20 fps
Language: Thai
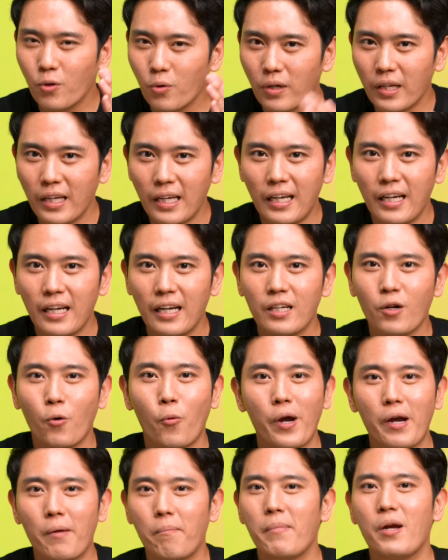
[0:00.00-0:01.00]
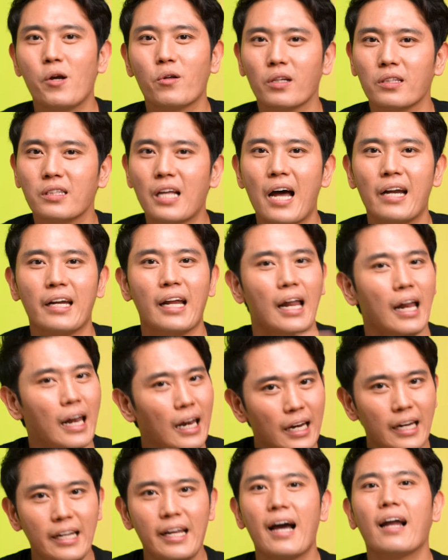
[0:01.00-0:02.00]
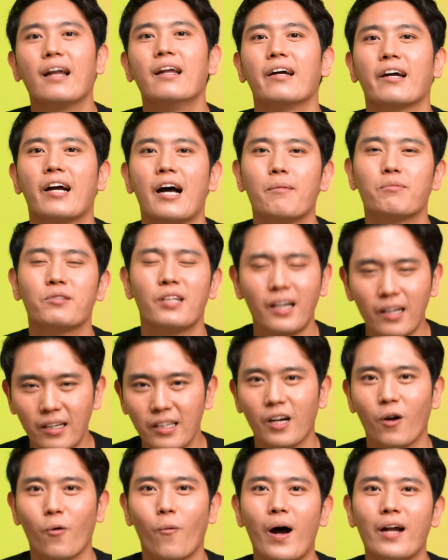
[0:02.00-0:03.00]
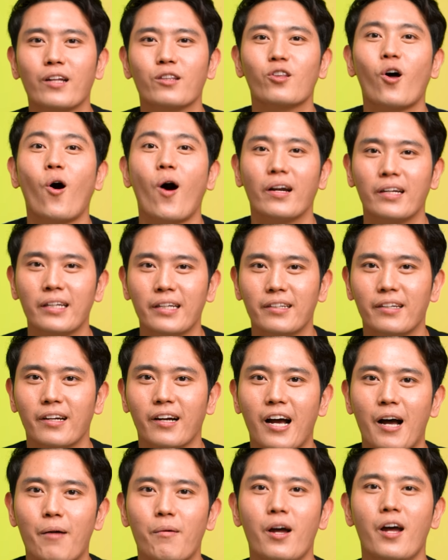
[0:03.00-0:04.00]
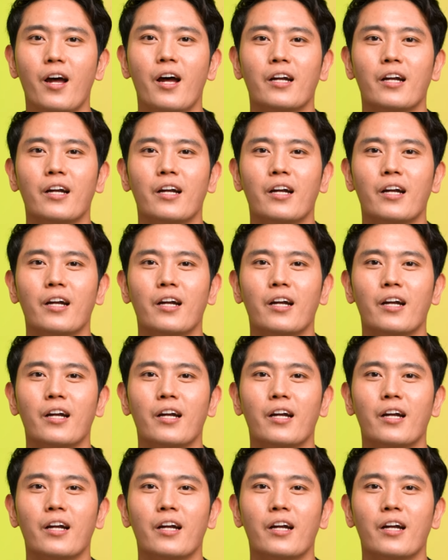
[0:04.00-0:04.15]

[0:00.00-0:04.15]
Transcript: to eat quick meal ต่างๆเนี่ยเลี่ยงเลยครับ สักหนึ่งวันต่ออาทิตย์นะครับ